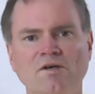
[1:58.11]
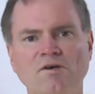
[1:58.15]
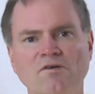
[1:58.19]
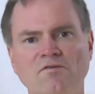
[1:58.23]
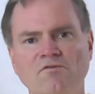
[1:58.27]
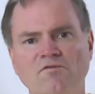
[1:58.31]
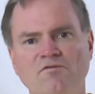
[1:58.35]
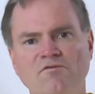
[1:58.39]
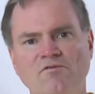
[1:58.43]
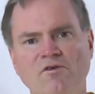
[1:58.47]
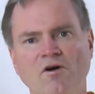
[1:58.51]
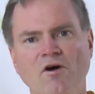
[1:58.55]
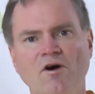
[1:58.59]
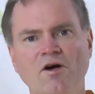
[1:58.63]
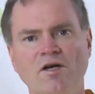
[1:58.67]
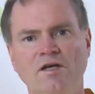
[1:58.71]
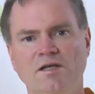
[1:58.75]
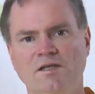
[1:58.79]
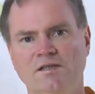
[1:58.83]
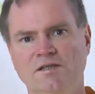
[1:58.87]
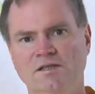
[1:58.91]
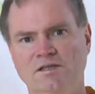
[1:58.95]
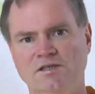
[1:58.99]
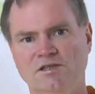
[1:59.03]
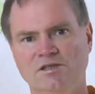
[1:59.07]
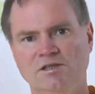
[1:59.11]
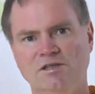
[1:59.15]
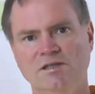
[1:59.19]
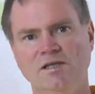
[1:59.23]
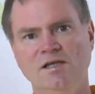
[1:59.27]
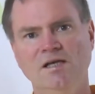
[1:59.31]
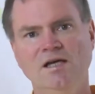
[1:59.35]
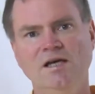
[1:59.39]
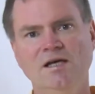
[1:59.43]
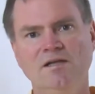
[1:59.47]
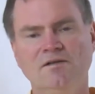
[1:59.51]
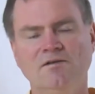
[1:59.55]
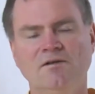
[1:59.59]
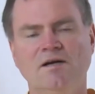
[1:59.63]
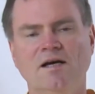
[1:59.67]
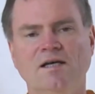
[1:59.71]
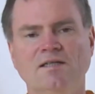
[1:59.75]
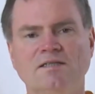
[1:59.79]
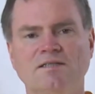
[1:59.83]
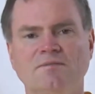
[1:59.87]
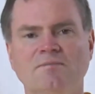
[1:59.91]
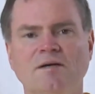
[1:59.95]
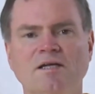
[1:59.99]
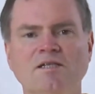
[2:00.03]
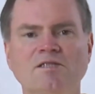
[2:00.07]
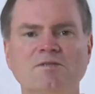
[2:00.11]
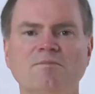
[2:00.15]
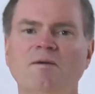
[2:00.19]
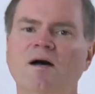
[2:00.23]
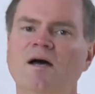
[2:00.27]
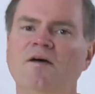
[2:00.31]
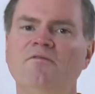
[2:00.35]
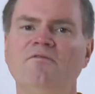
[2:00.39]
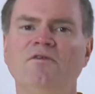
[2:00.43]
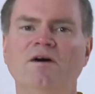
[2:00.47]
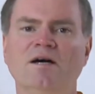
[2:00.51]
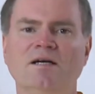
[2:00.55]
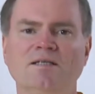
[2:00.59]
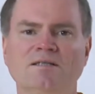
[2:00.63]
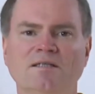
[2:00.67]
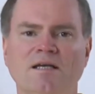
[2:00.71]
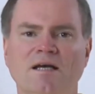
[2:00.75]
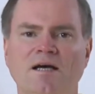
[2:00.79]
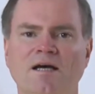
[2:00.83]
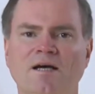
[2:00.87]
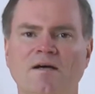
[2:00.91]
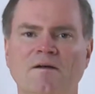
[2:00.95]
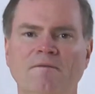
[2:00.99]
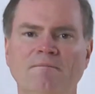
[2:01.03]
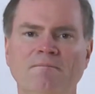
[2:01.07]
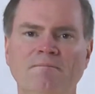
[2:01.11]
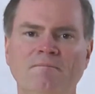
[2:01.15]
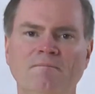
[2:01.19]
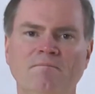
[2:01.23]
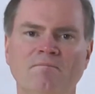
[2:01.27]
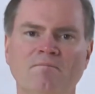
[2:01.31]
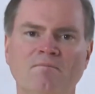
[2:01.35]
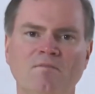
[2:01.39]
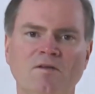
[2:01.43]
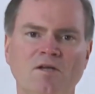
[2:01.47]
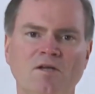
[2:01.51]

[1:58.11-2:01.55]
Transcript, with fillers: Freue dich. Du kannst manchmal einfach sagen,